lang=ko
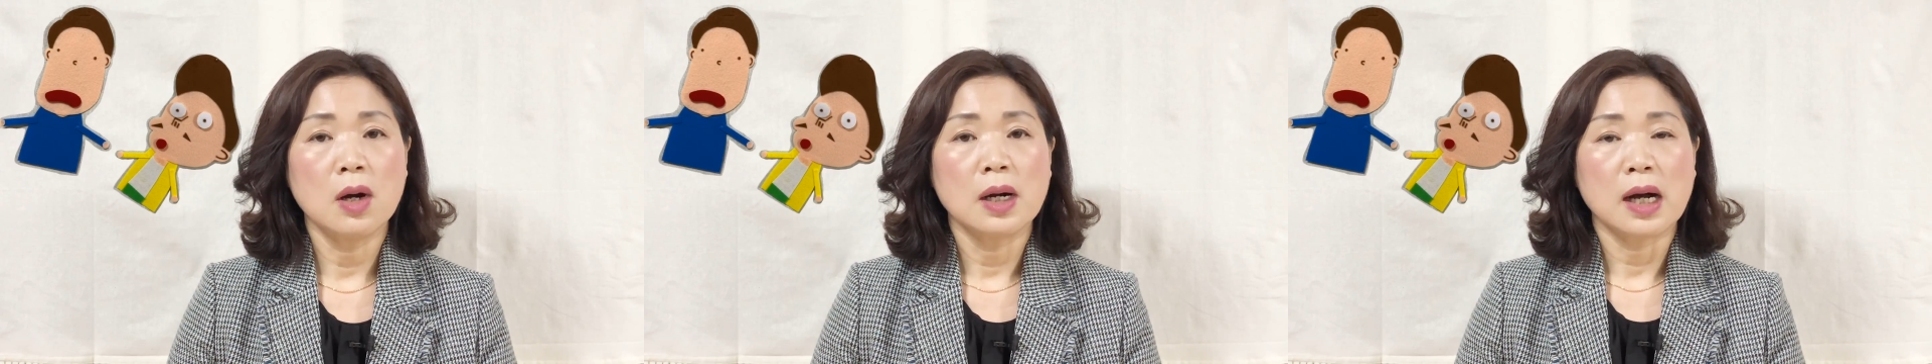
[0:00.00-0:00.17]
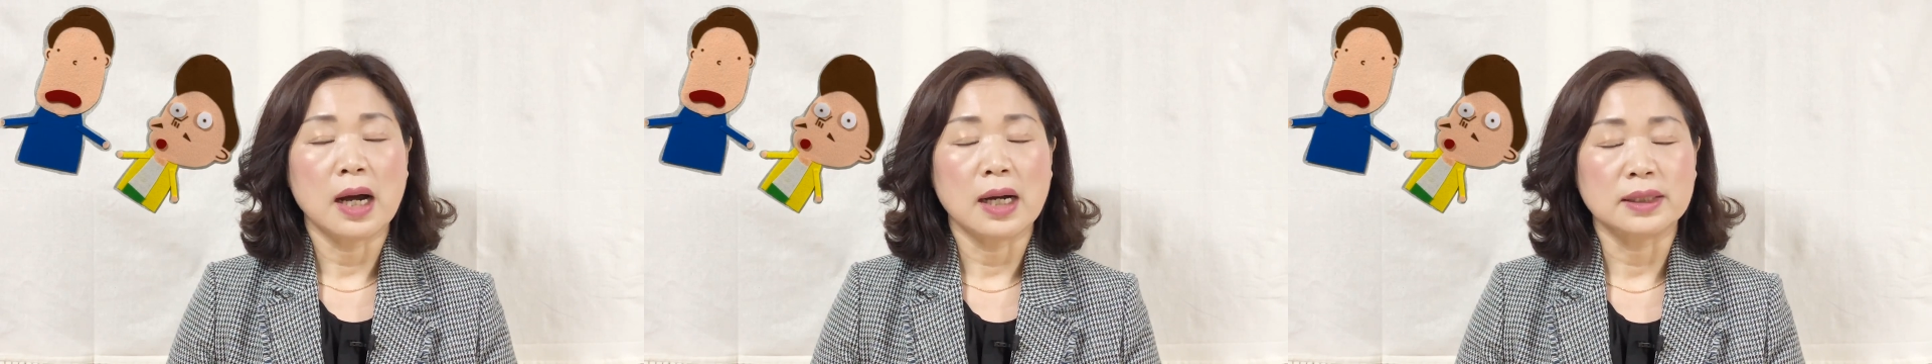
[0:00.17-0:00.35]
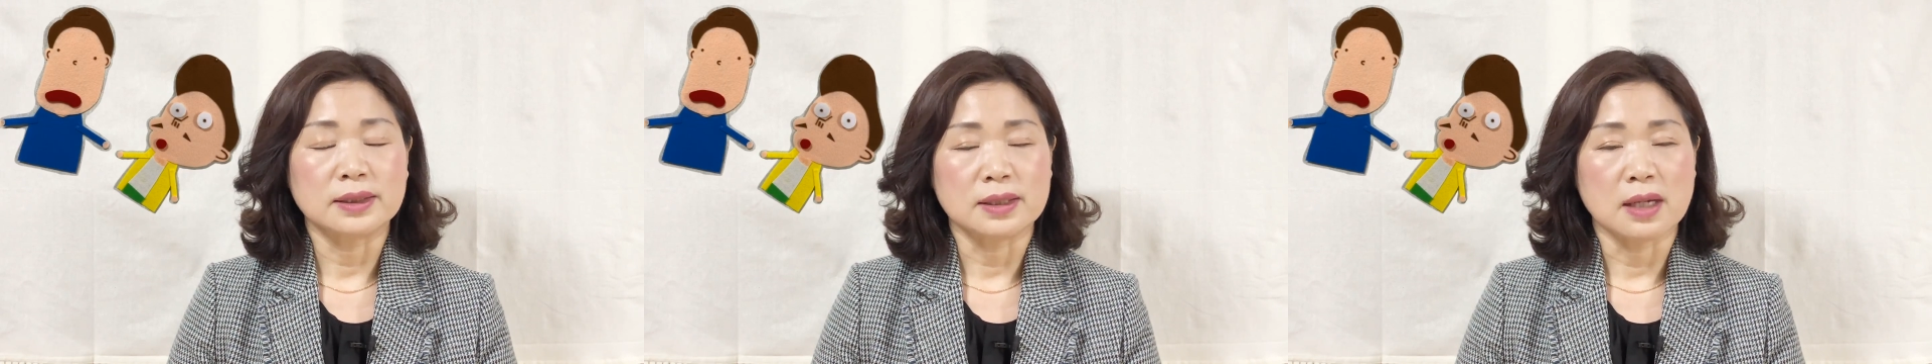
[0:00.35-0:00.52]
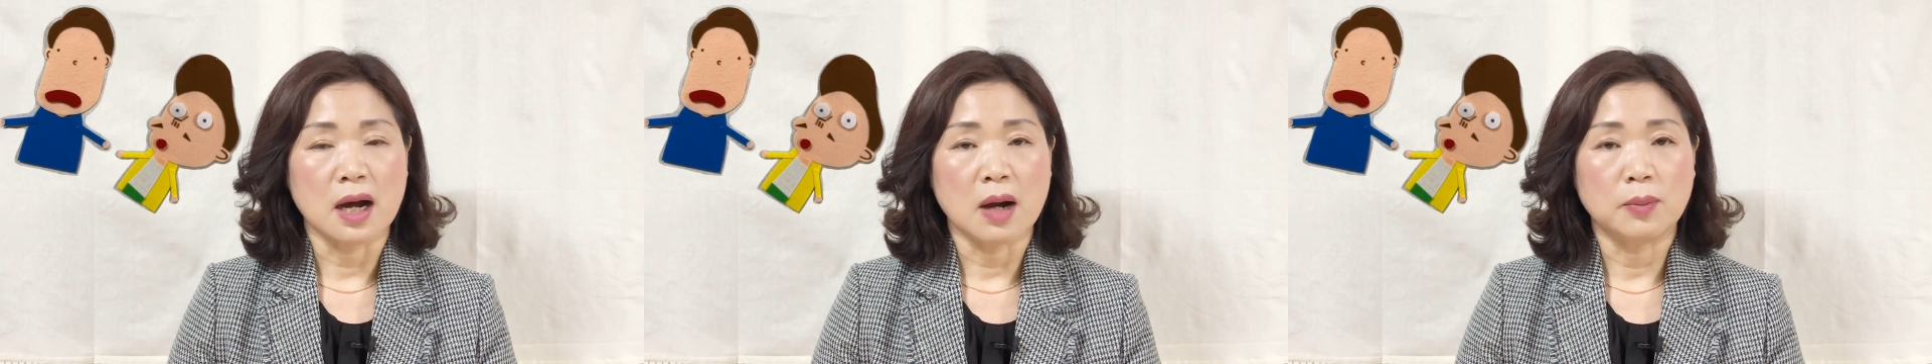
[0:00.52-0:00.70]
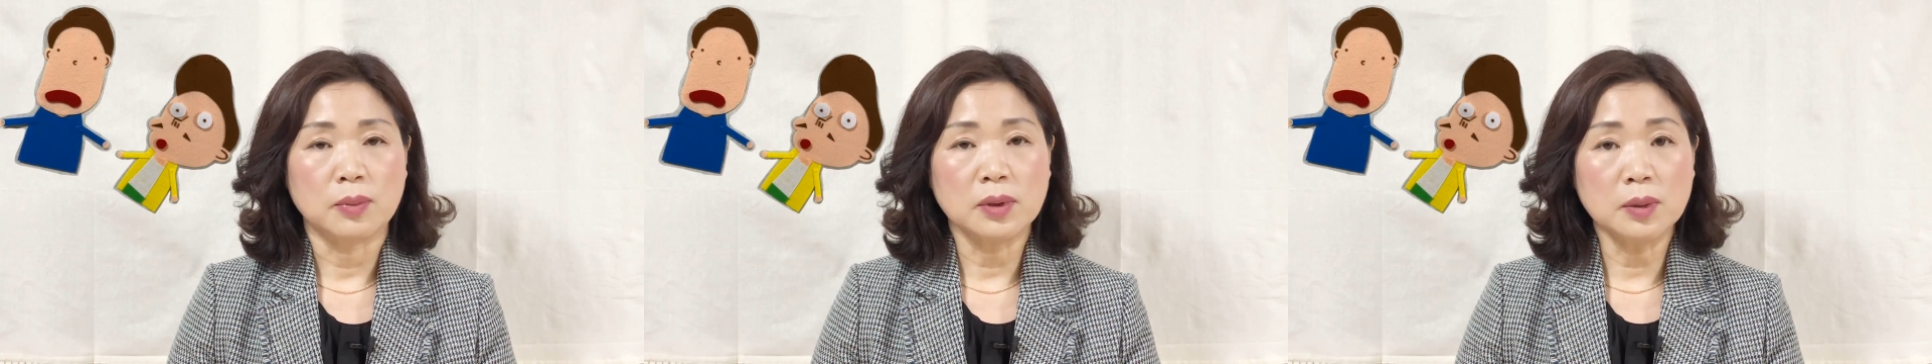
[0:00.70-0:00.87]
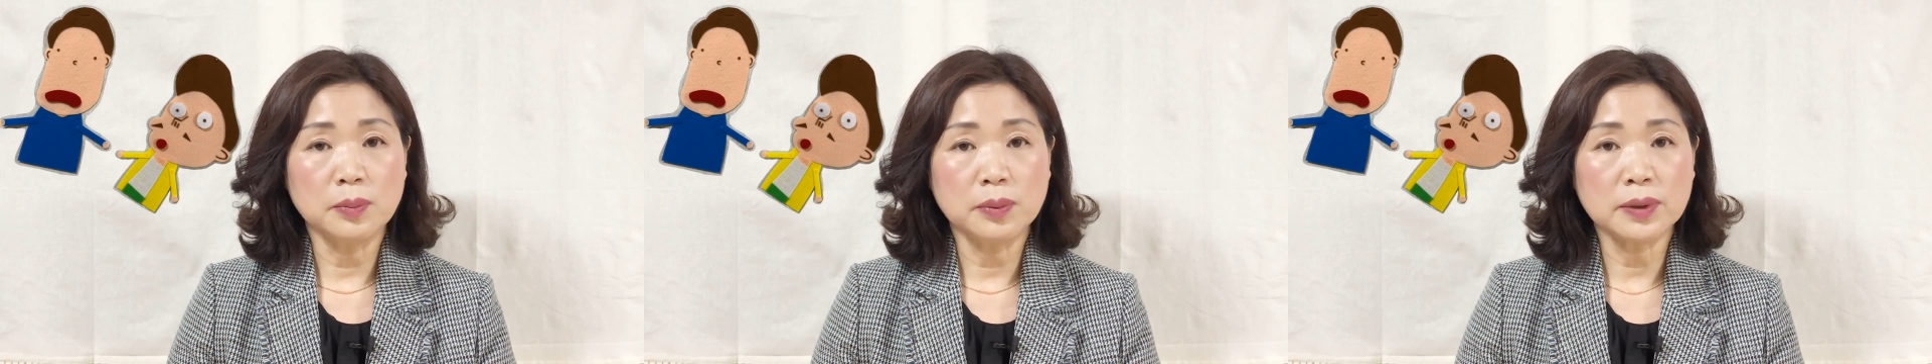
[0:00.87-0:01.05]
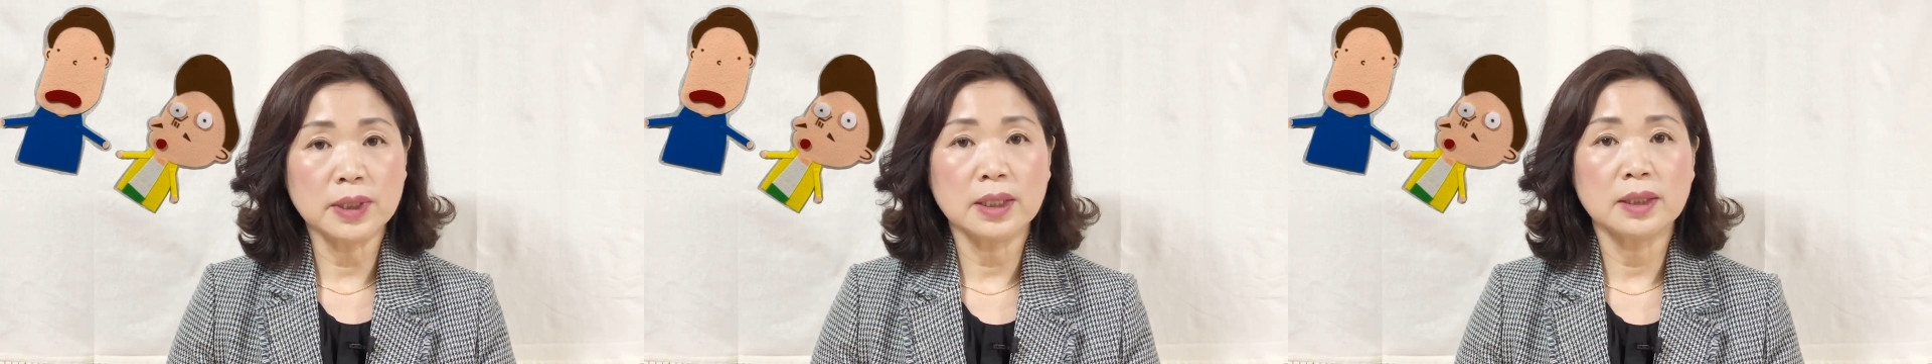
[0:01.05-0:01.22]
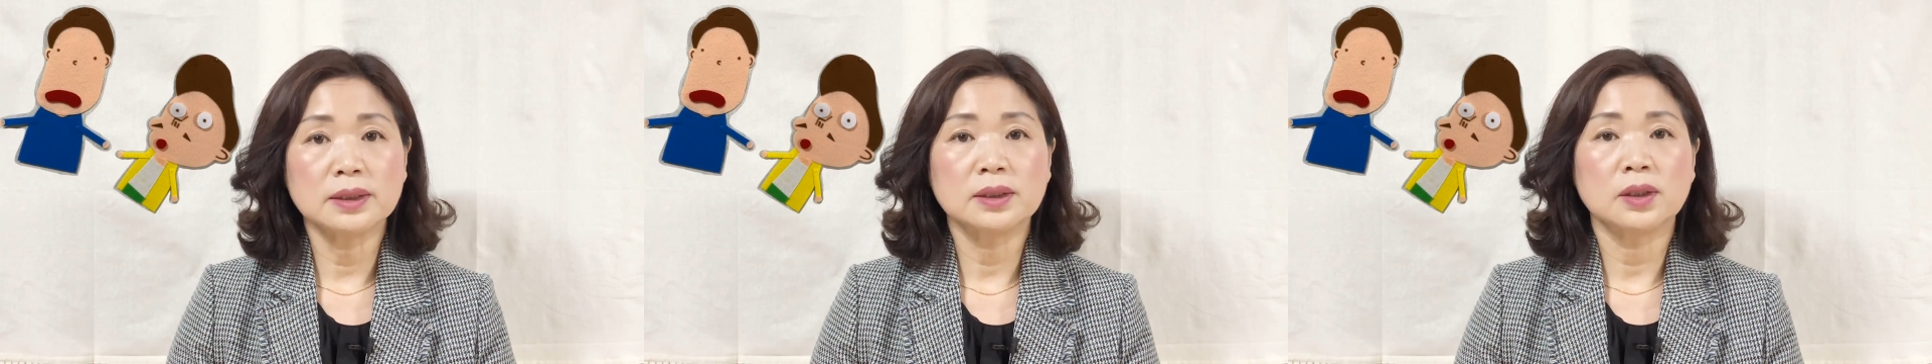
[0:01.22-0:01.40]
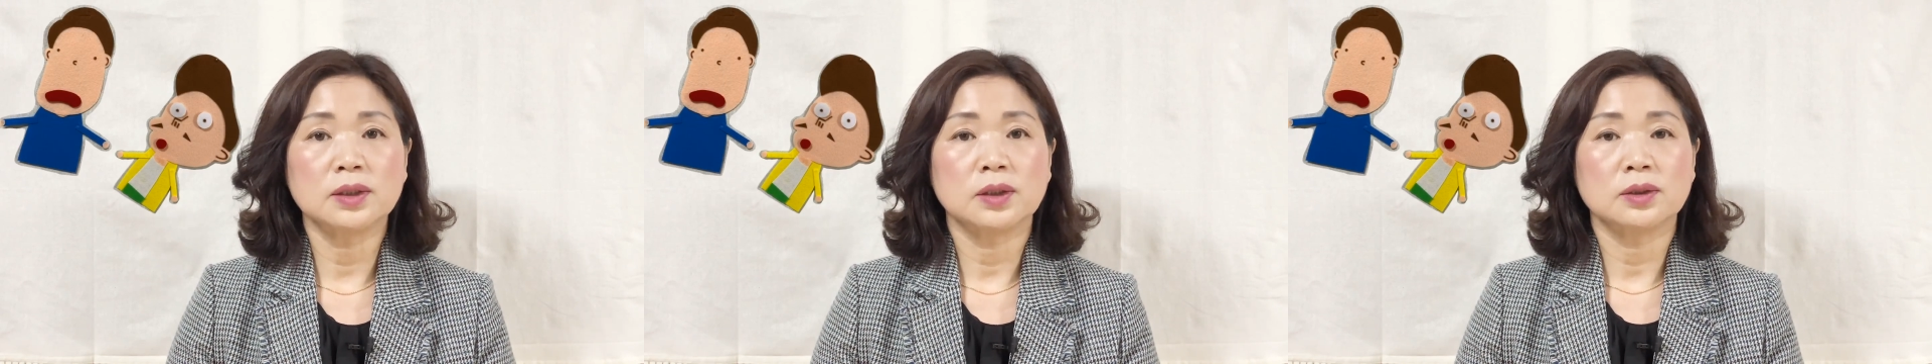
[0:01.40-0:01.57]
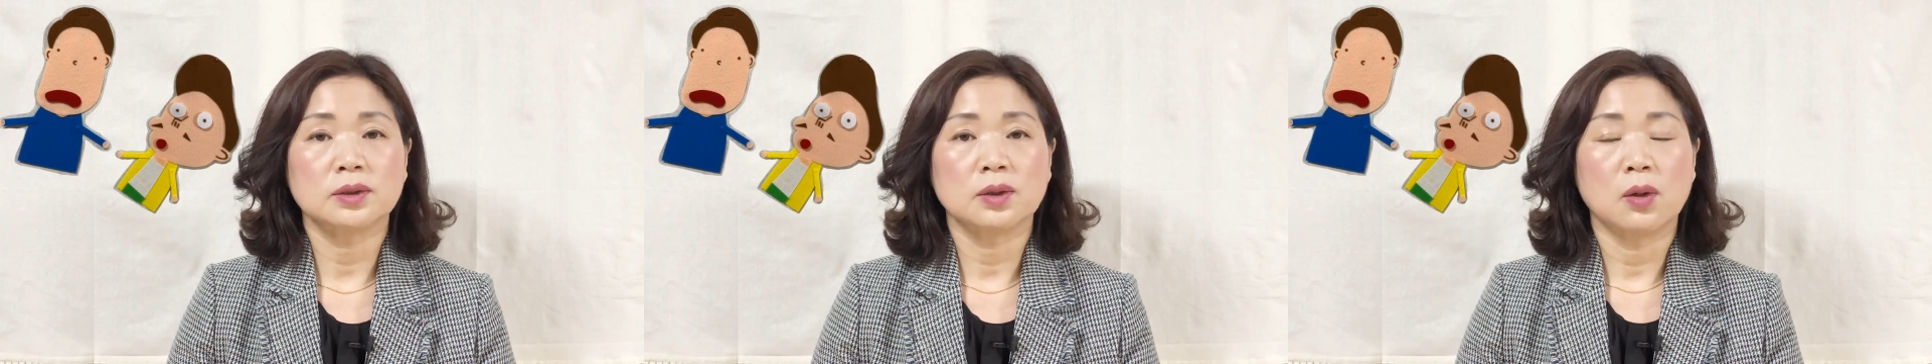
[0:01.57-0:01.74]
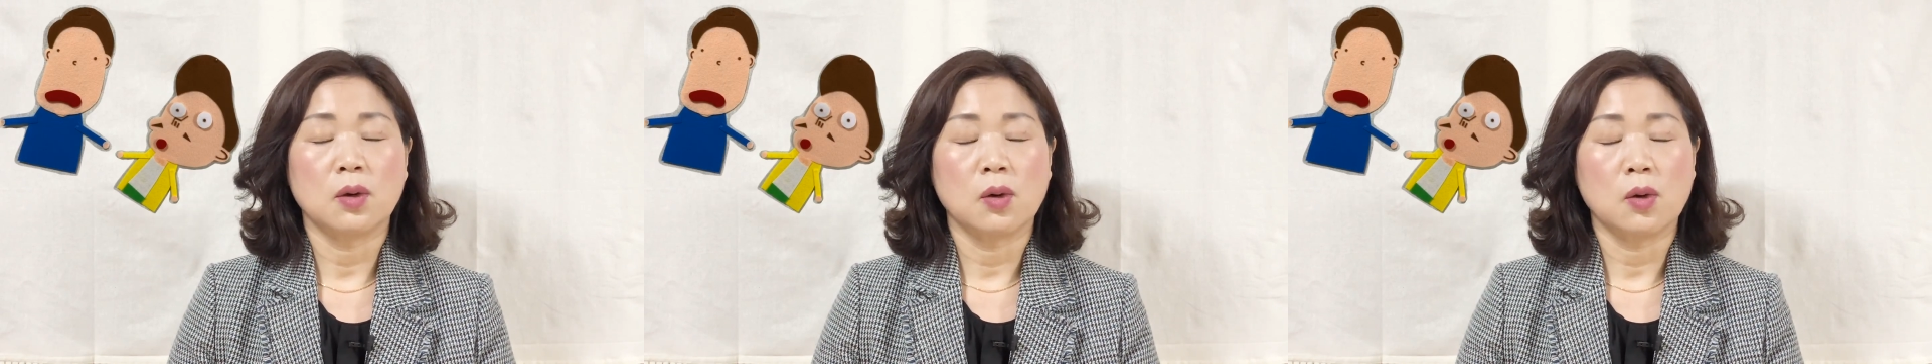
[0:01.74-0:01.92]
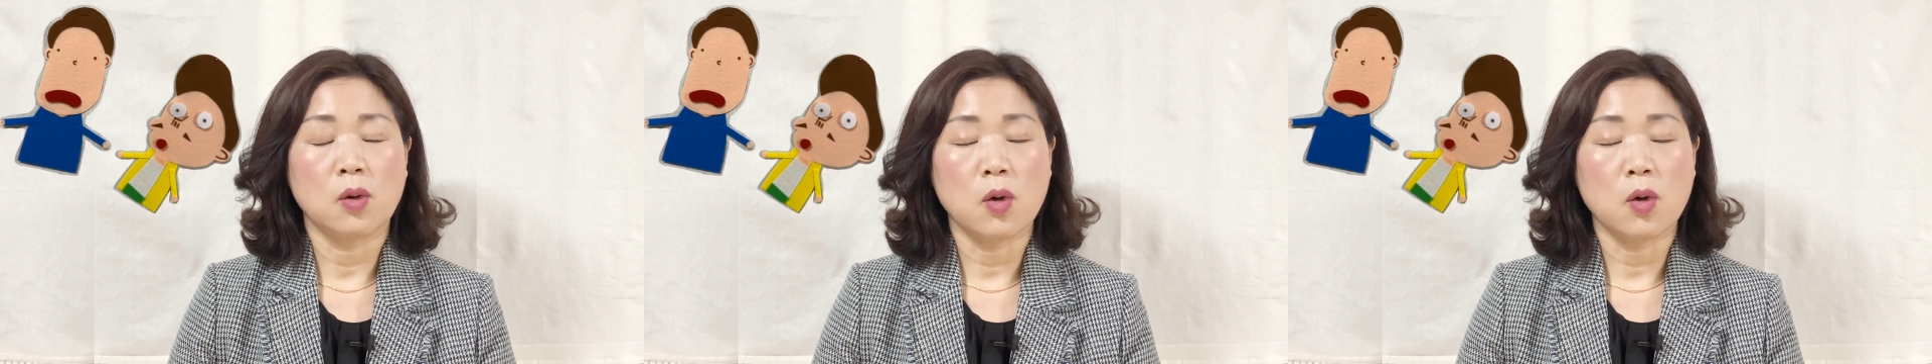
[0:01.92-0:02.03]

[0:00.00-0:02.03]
각자 뿔뿔이 흩어져서